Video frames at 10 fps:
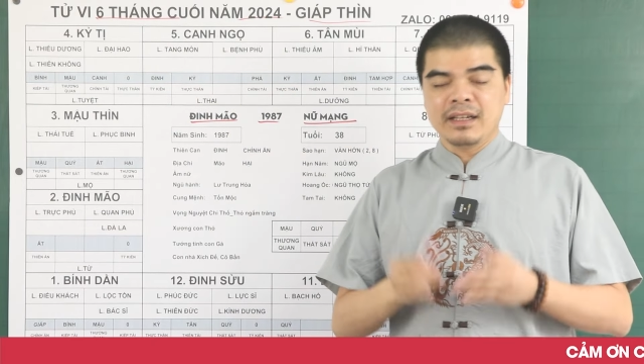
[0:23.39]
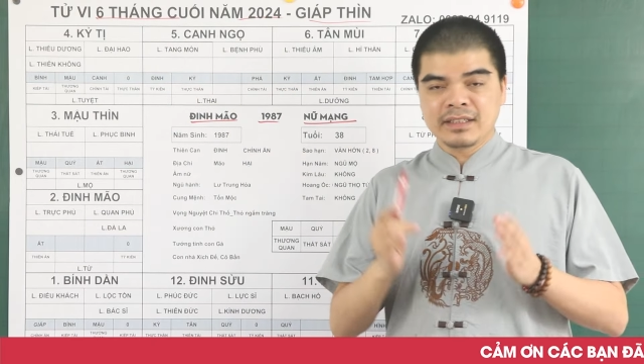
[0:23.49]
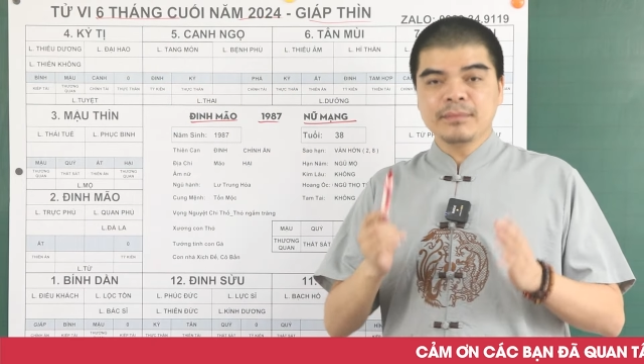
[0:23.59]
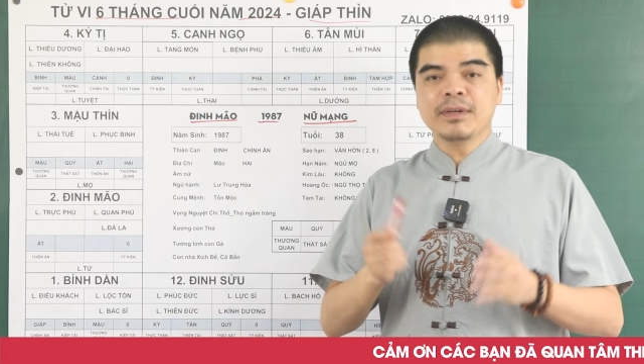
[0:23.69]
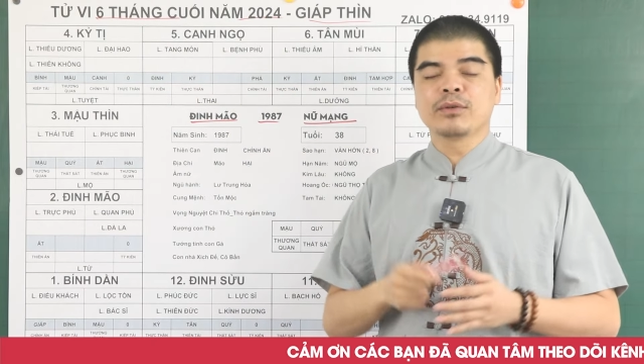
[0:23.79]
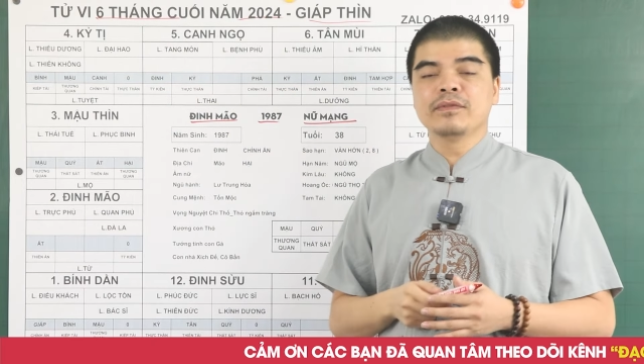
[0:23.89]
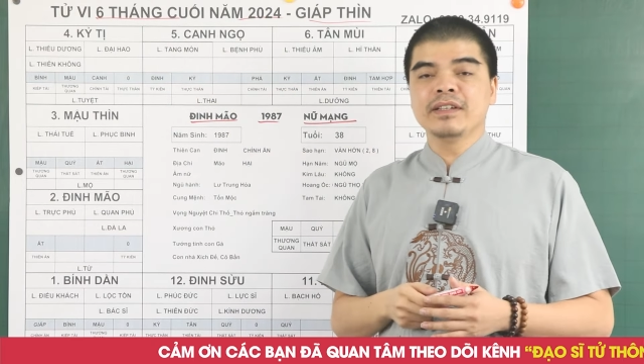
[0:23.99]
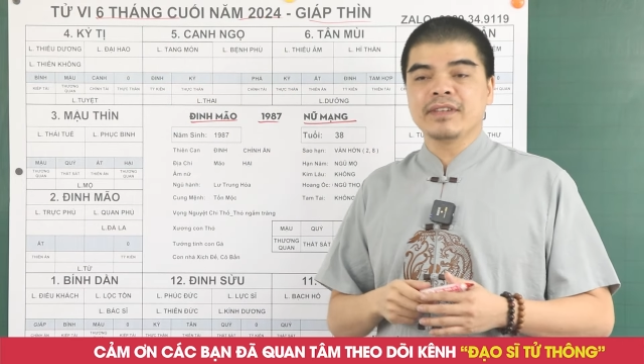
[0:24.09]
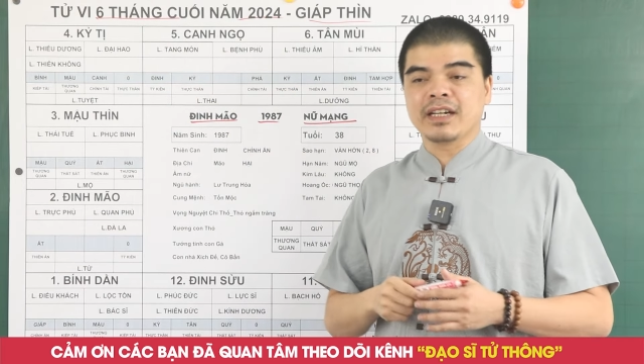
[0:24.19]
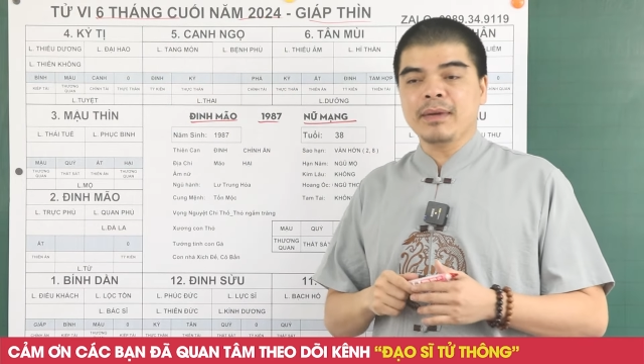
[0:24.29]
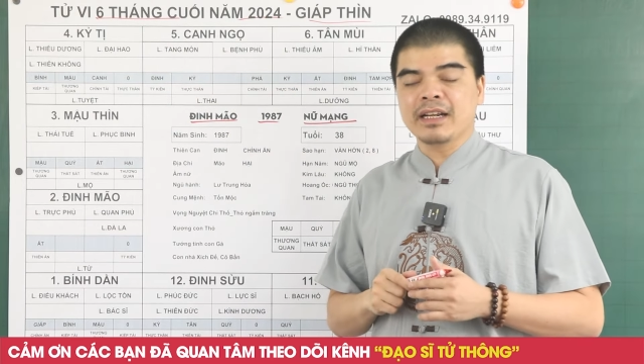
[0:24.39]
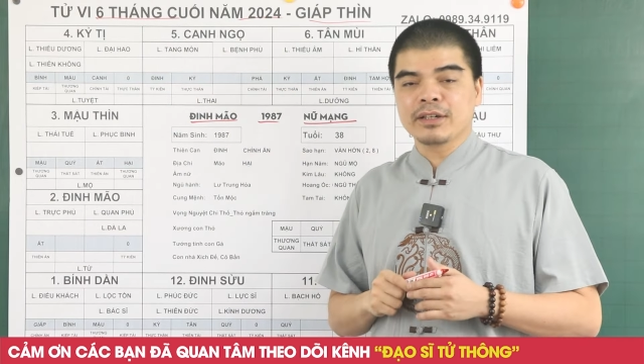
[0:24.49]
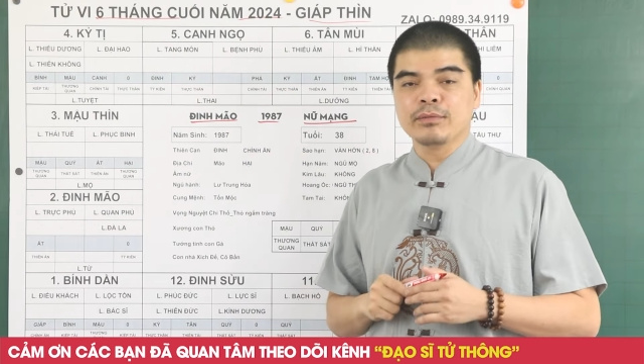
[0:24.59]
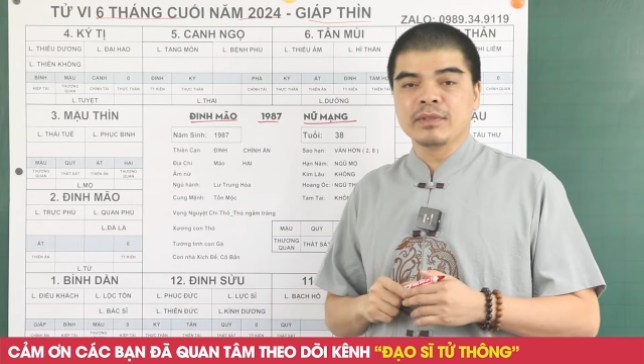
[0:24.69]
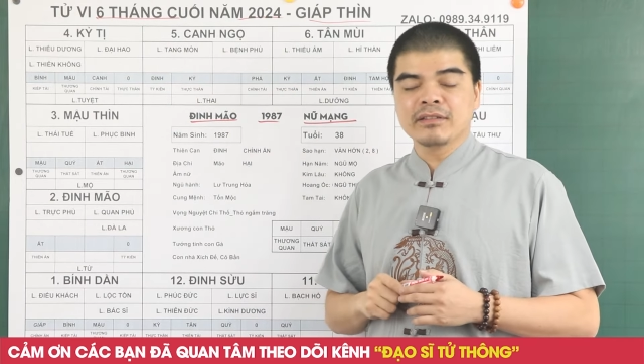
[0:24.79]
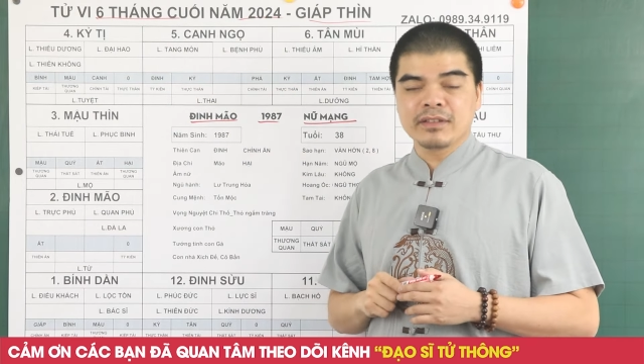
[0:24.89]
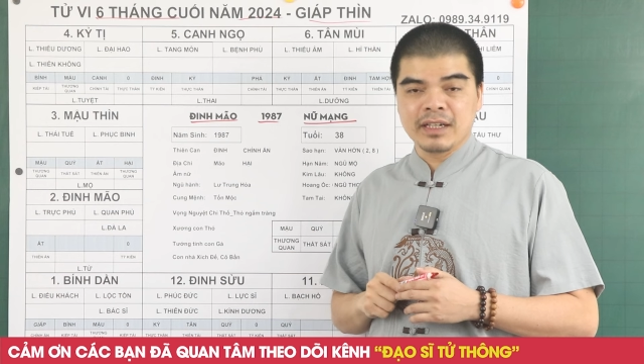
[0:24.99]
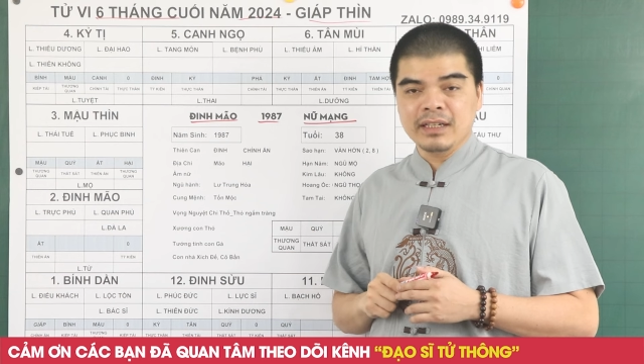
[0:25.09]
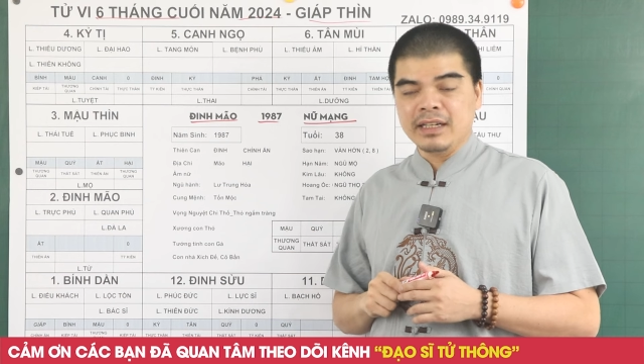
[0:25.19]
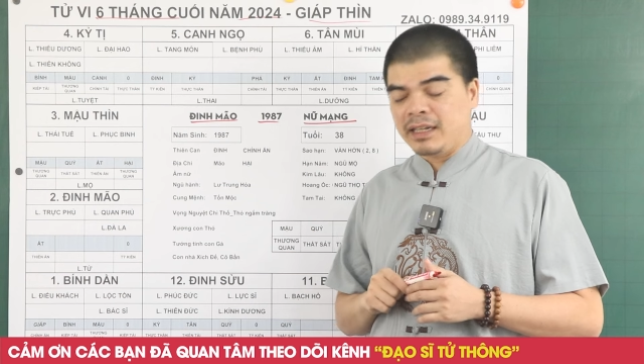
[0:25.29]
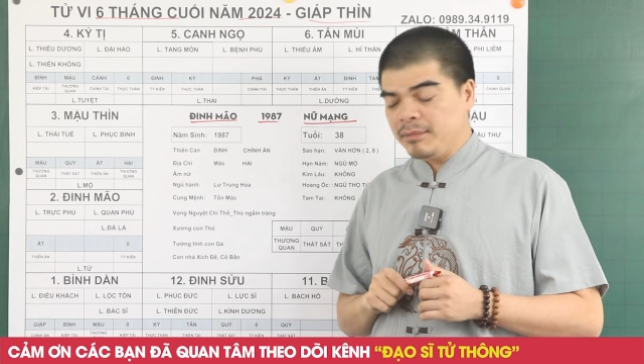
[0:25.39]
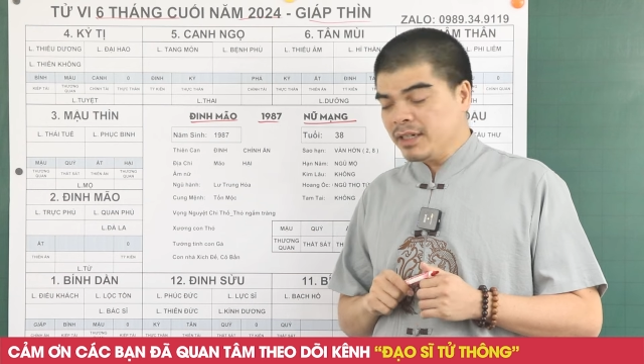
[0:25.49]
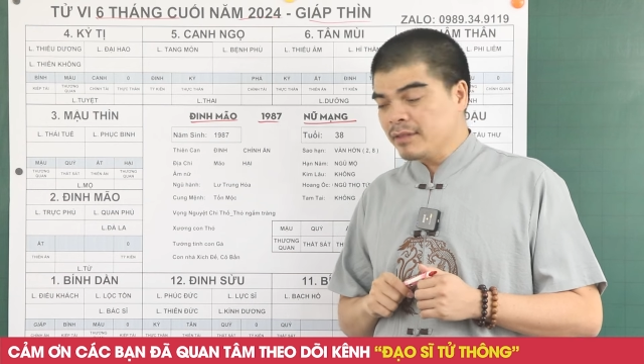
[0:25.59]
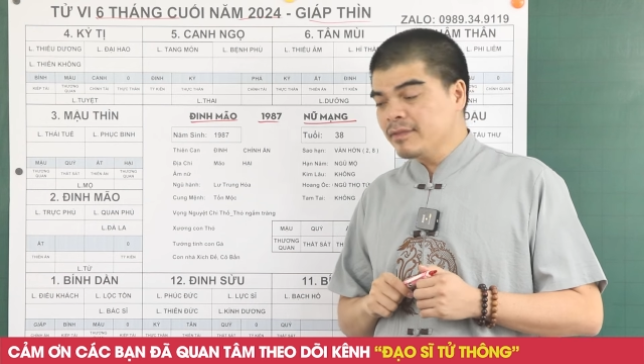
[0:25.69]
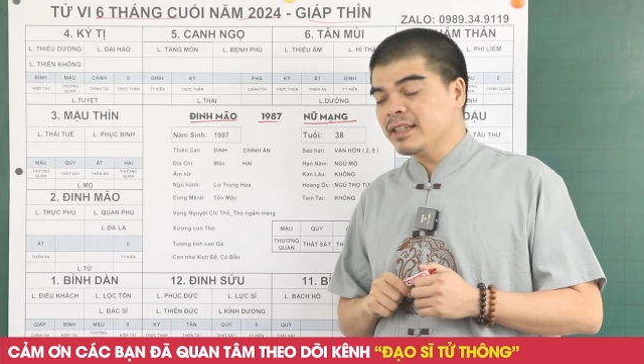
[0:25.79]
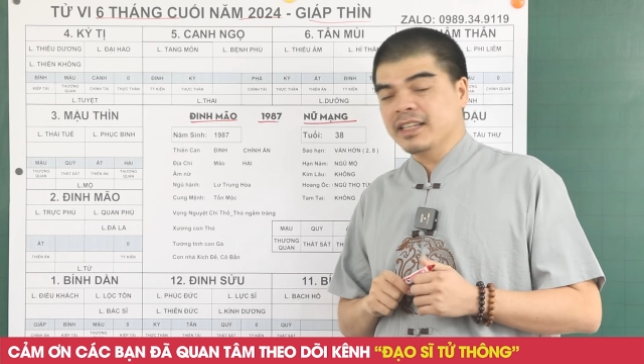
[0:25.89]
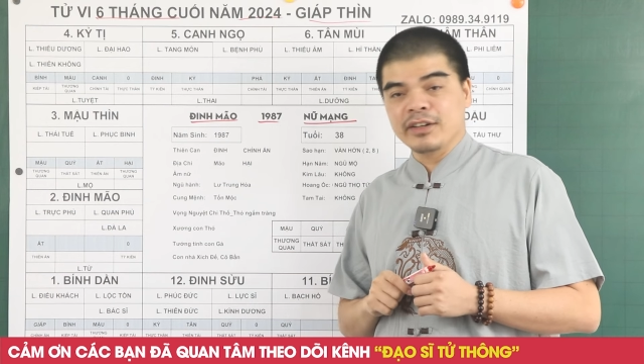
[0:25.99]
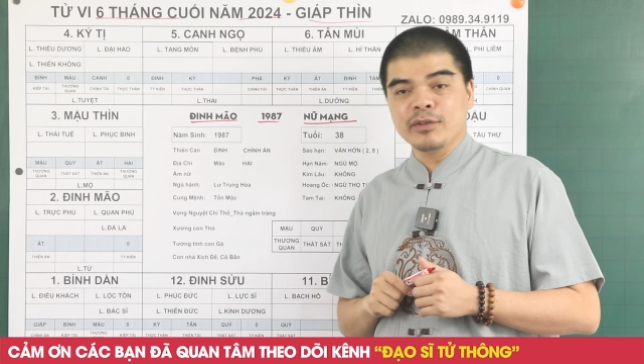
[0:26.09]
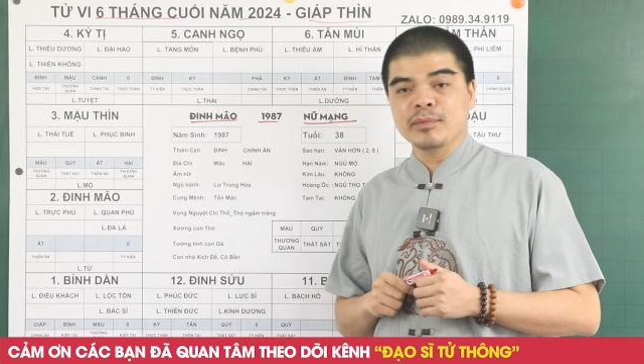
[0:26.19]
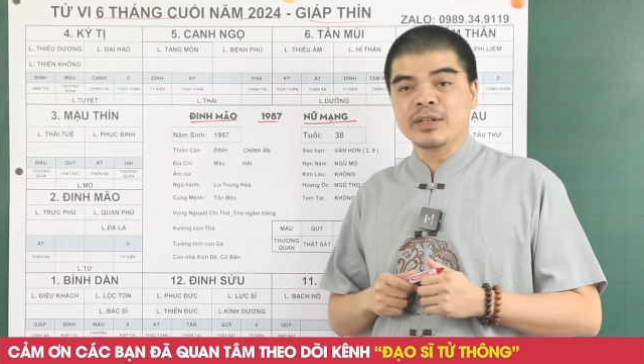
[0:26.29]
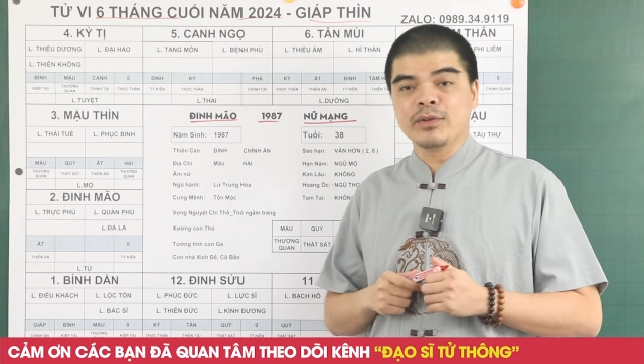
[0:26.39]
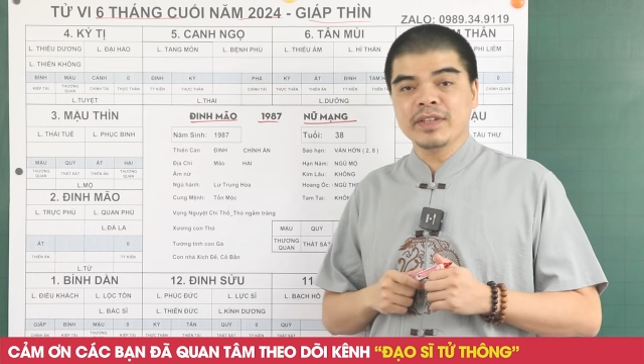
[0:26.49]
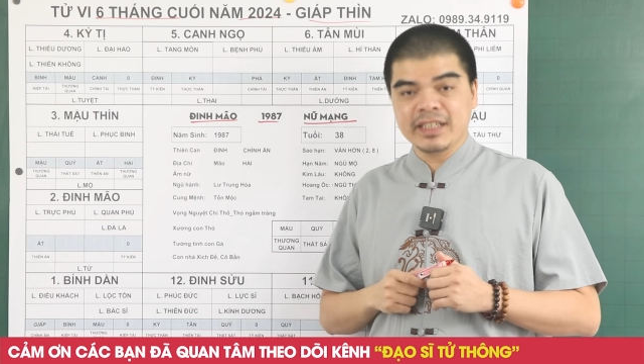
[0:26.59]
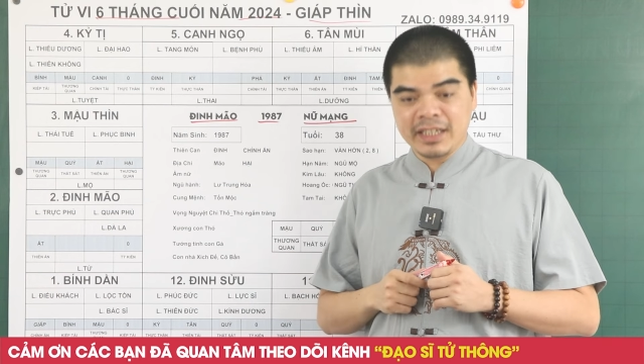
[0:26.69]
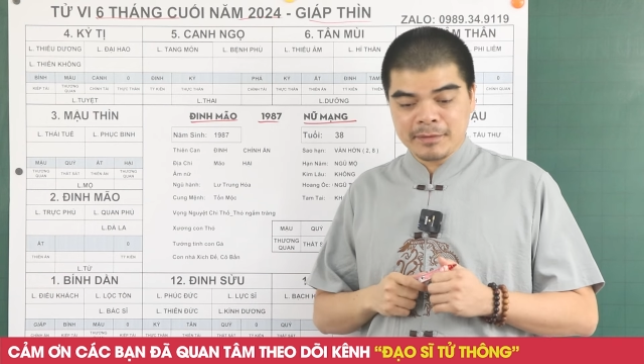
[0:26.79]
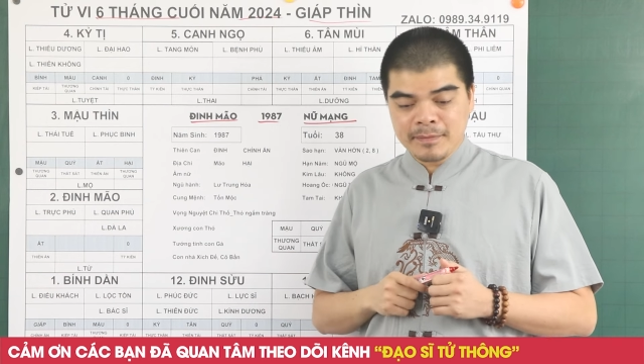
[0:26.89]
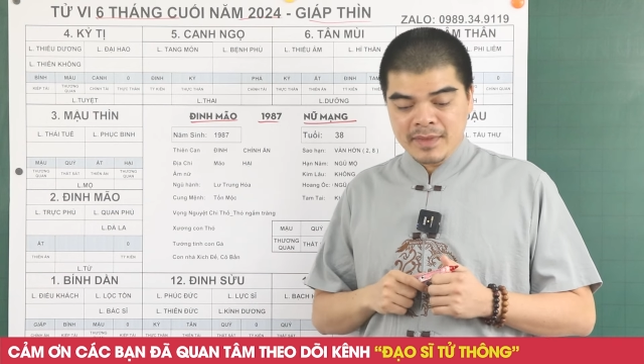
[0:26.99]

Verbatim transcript: Xin mời quý vị và các bạn cùng theo dõi để nắm được cái vận thế của mình quý vị nhé.